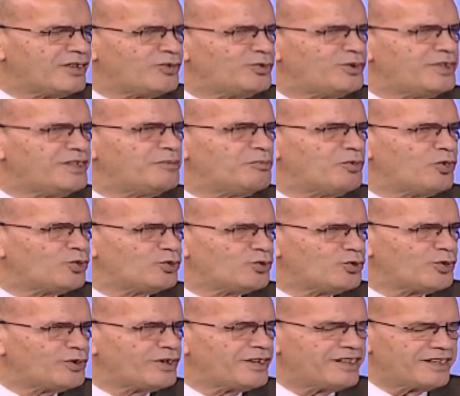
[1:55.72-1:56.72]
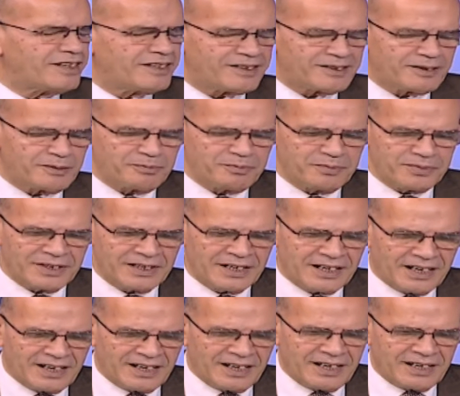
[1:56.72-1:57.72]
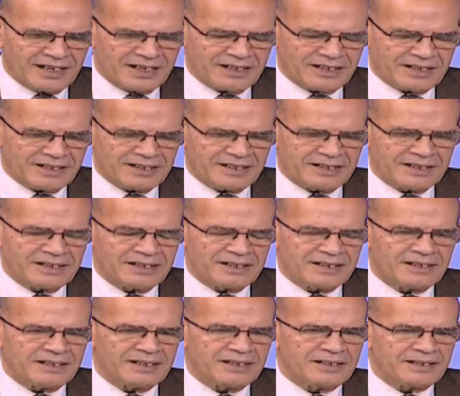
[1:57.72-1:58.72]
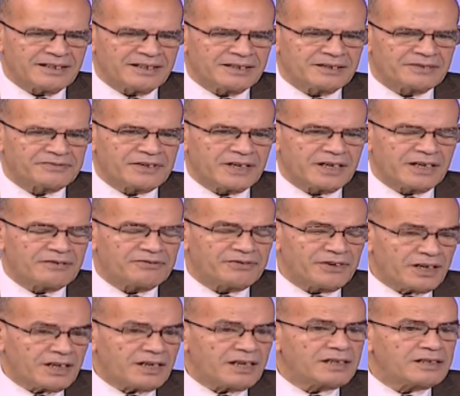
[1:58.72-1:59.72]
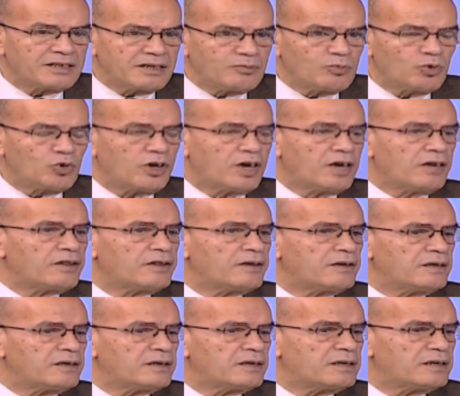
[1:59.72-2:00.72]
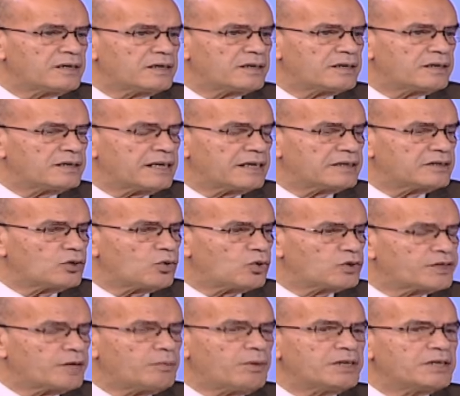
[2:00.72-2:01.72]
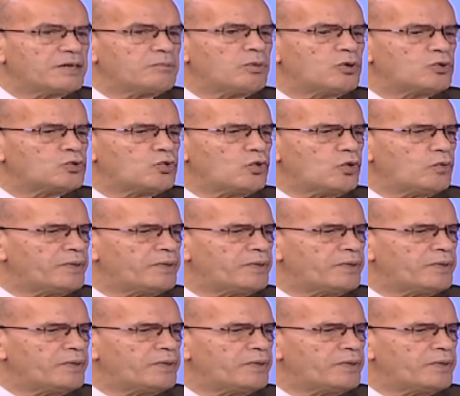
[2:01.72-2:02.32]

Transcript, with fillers: يديم حضورها يا رب آه، ففعلا الملاحظة آه، يعني هو طبعا الموضوع